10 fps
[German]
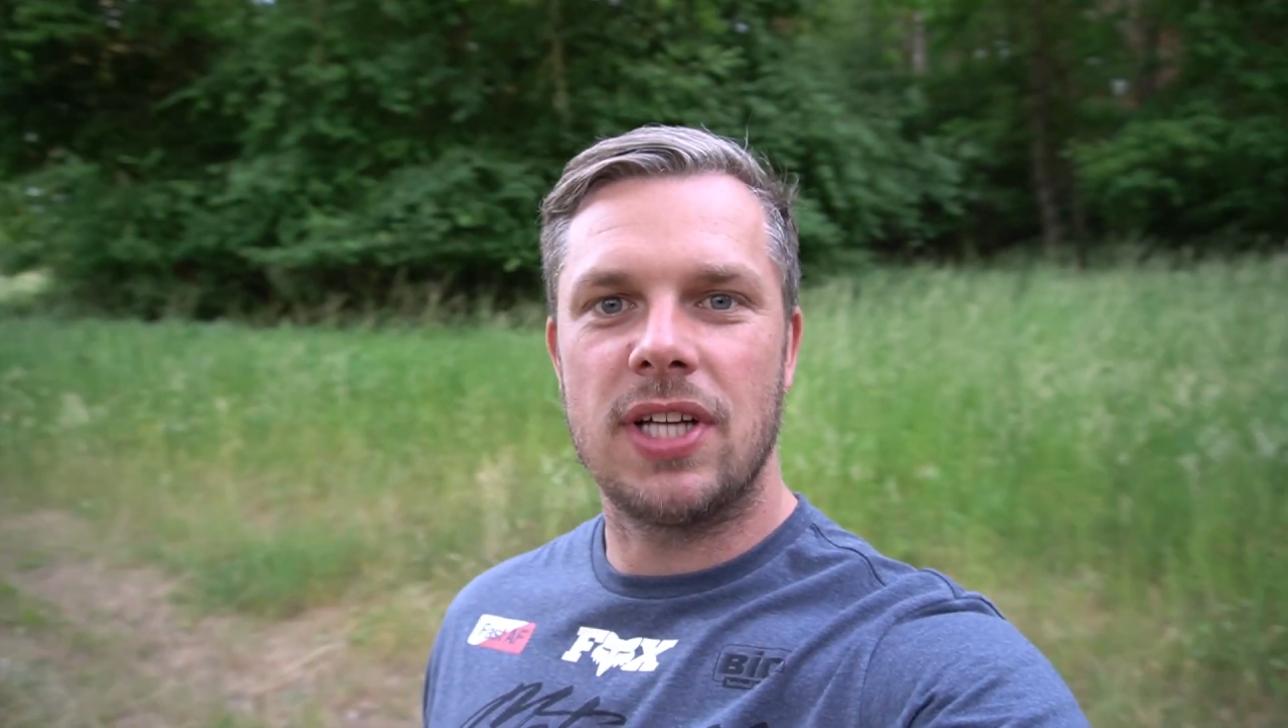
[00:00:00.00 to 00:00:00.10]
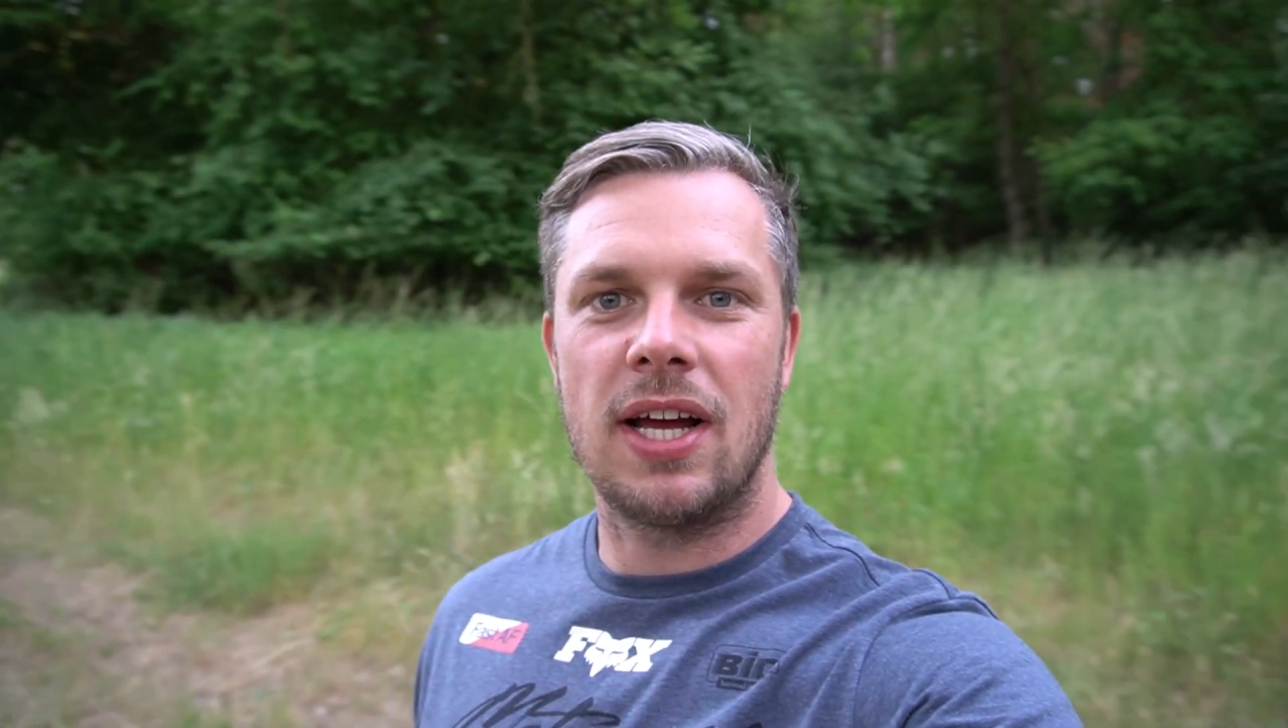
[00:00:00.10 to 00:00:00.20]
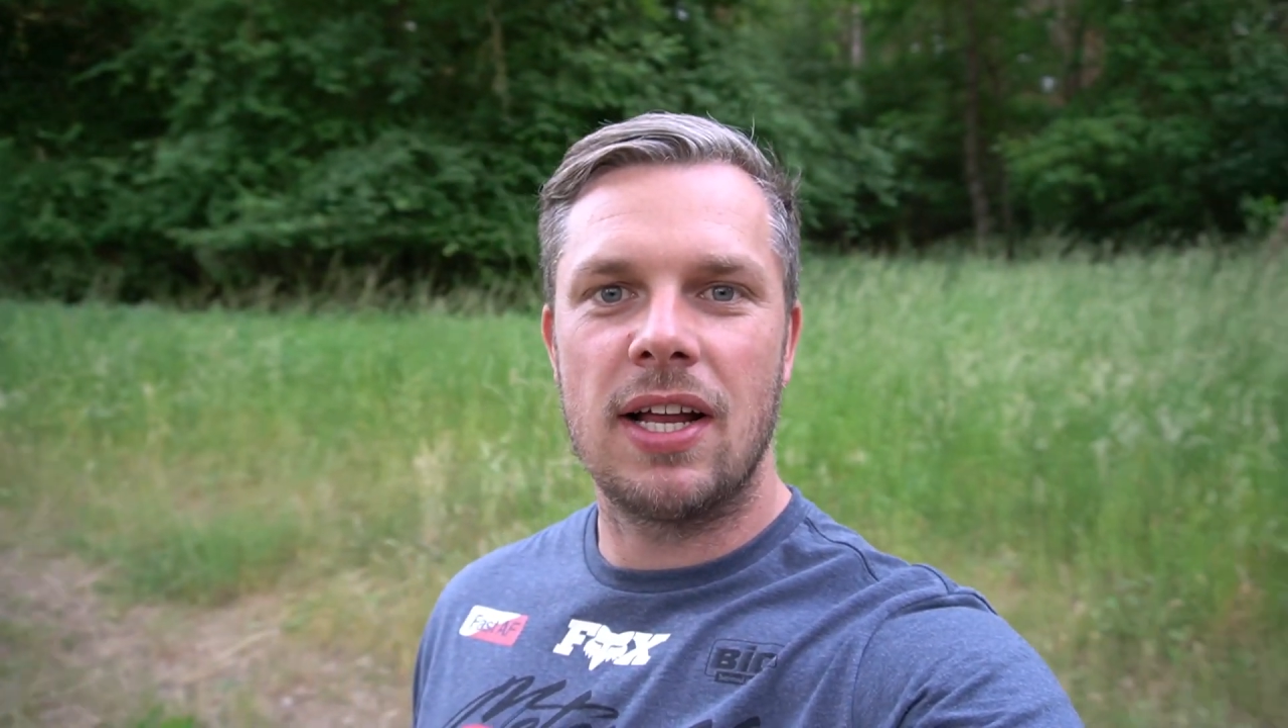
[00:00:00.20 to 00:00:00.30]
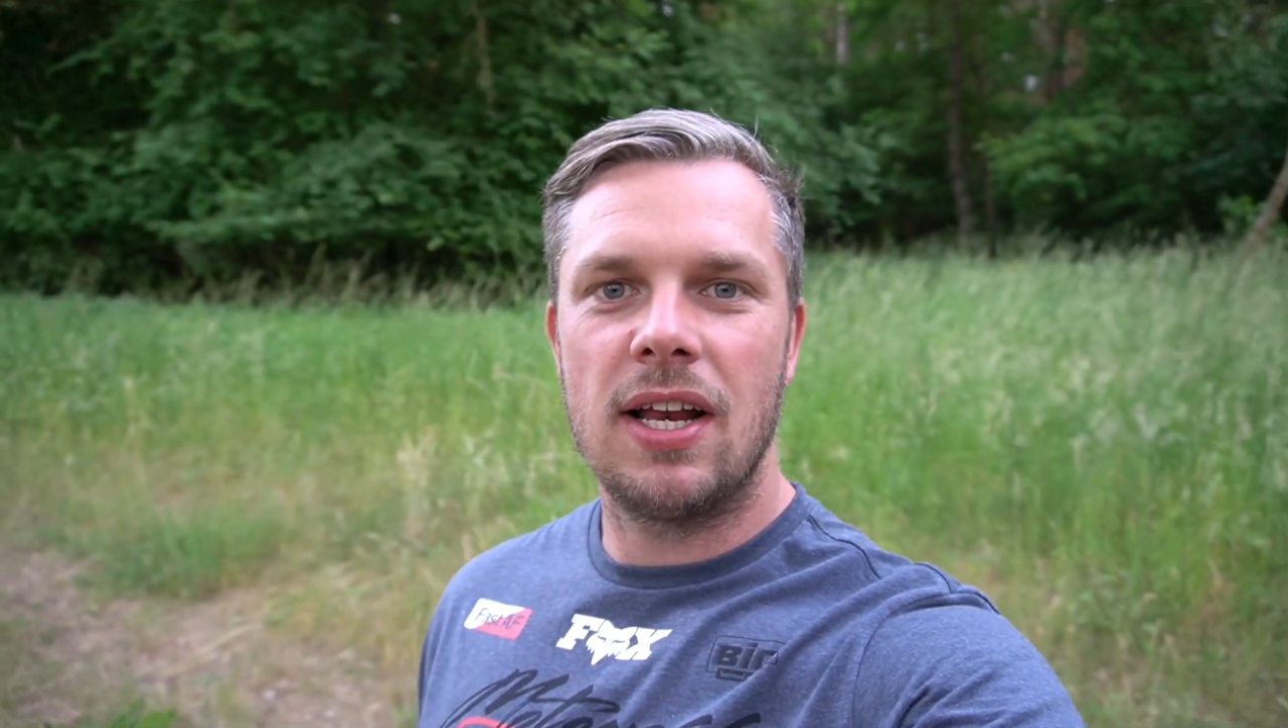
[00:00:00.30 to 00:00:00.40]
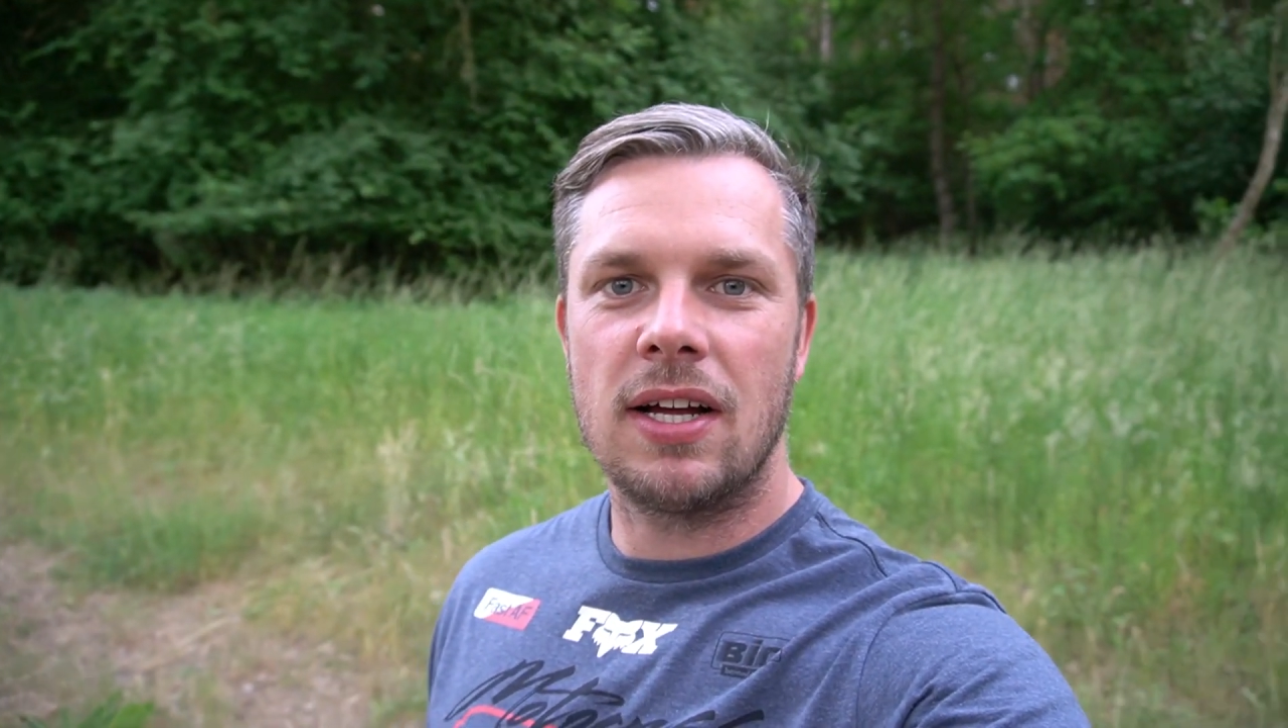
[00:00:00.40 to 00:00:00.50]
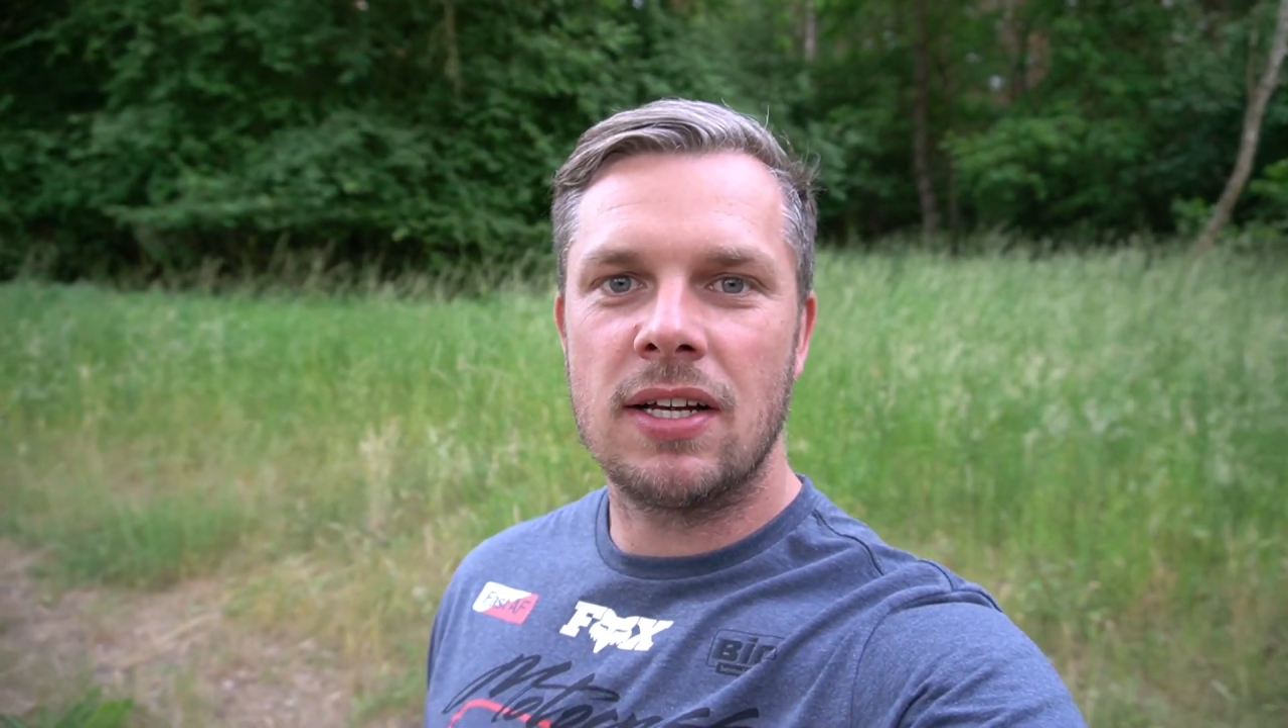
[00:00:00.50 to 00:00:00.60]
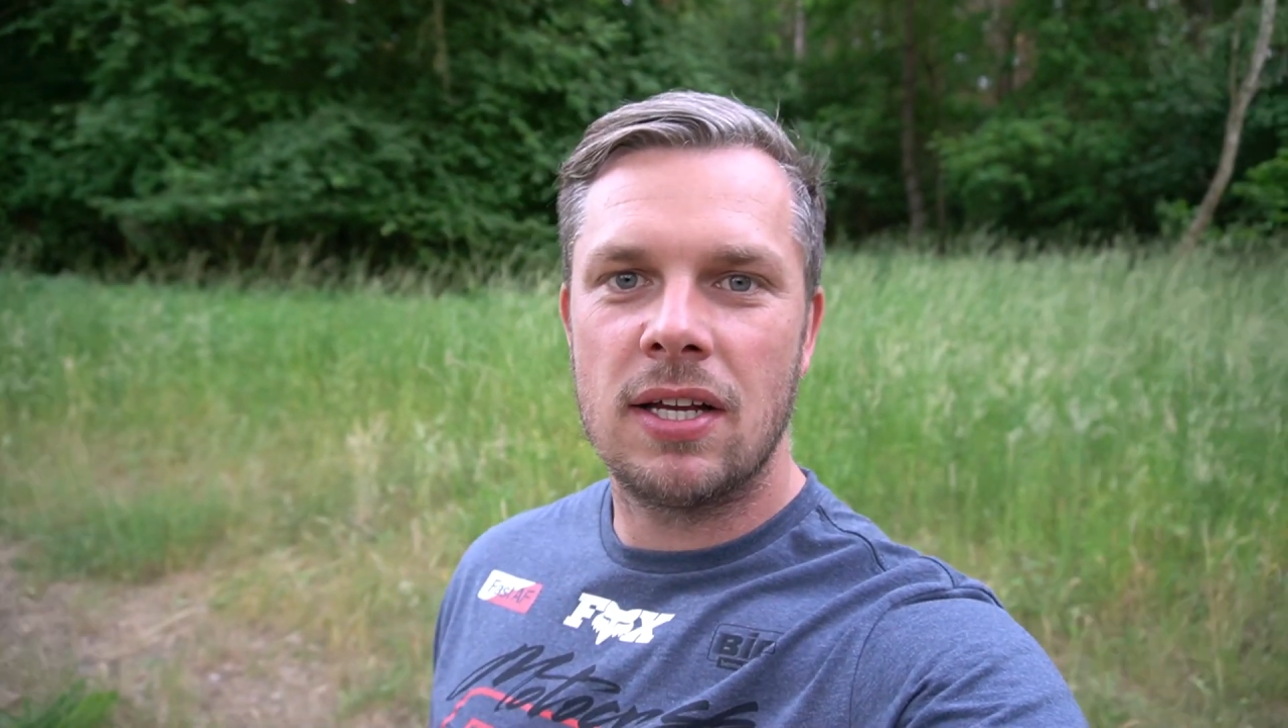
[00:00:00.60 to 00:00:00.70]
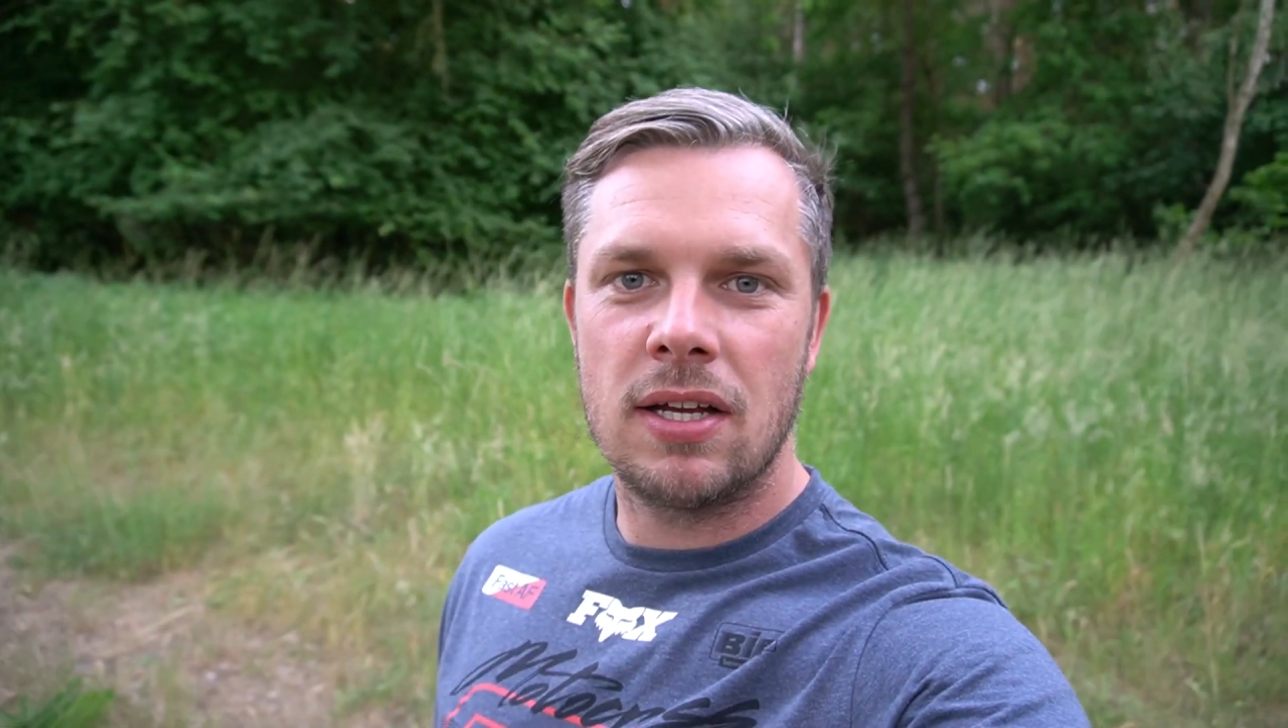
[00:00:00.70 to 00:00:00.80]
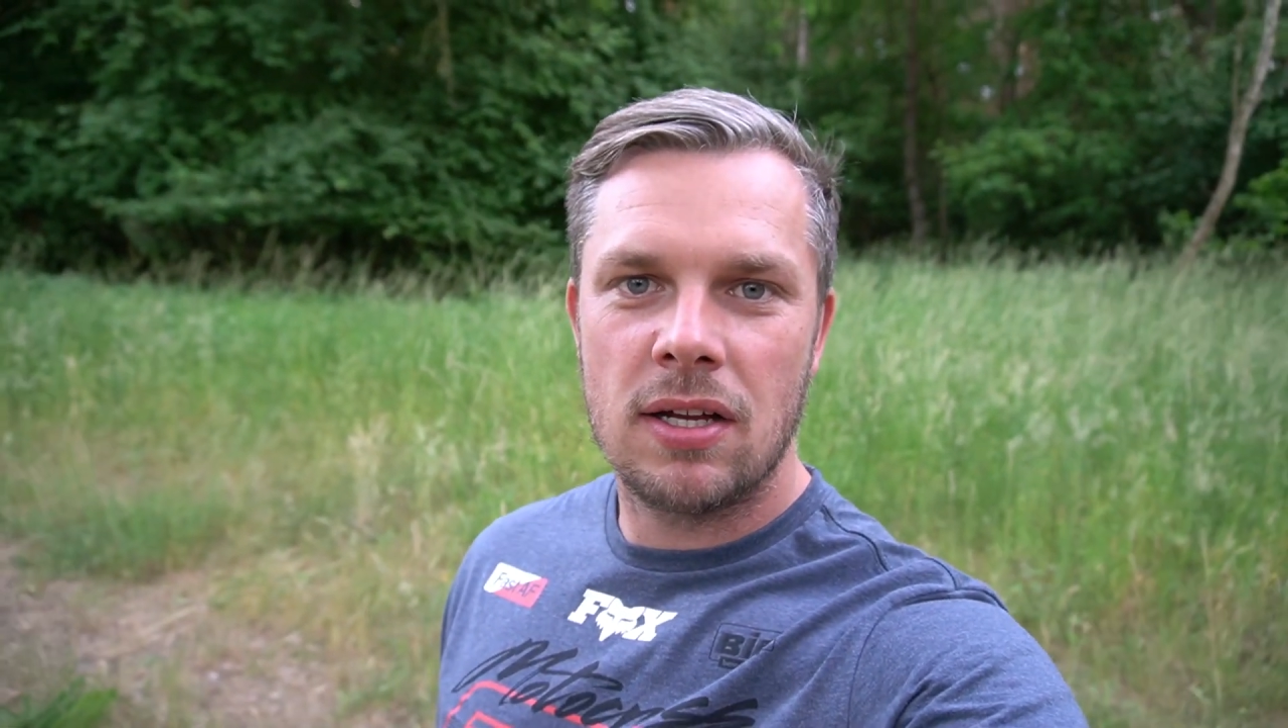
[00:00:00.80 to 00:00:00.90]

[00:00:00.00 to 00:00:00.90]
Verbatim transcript: angelangt.